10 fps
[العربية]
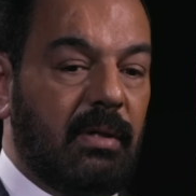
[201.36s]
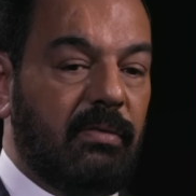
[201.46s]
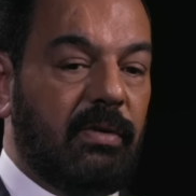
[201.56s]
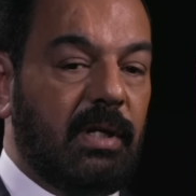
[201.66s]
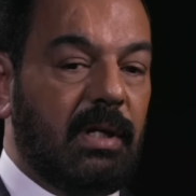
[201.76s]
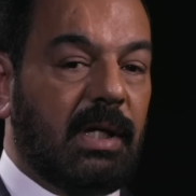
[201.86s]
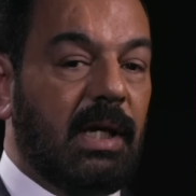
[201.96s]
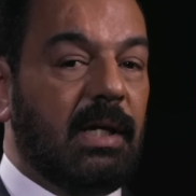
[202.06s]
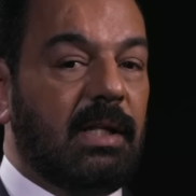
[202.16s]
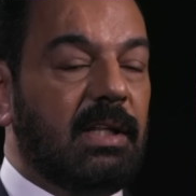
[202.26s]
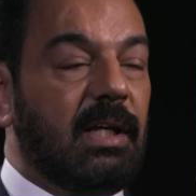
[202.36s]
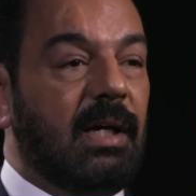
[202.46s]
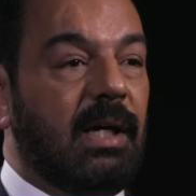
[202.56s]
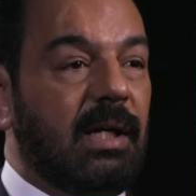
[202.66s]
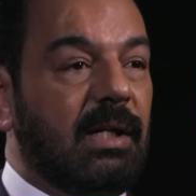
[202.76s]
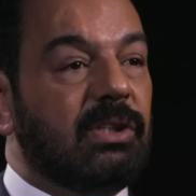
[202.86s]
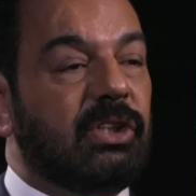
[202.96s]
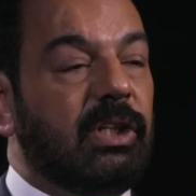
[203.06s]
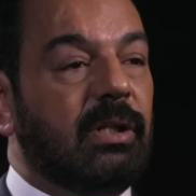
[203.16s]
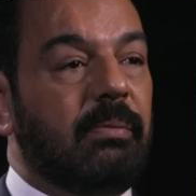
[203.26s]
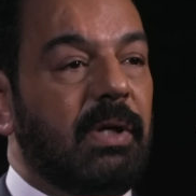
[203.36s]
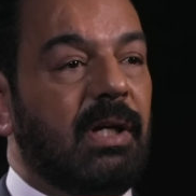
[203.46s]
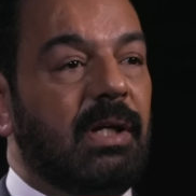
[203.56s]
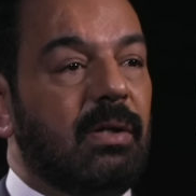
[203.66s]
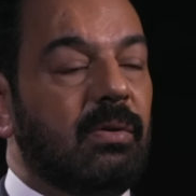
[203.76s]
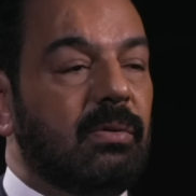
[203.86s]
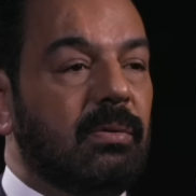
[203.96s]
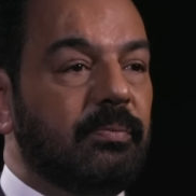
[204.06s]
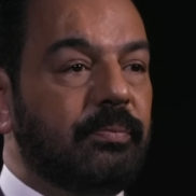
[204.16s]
فكانت التقارير تشير بأنه